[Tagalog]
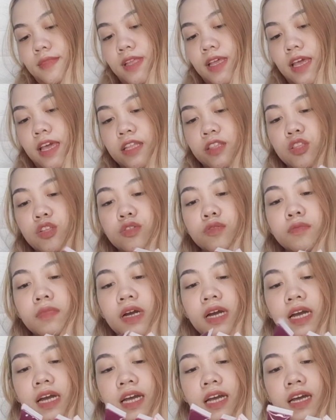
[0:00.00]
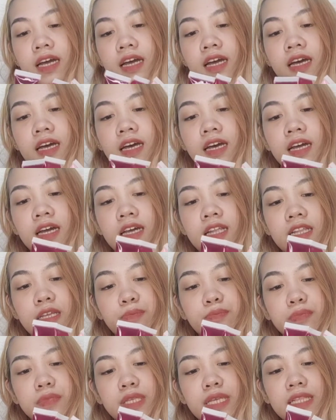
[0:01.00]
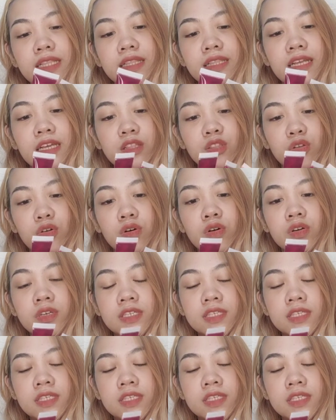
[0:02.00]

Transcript: Etong mga lip tint na to,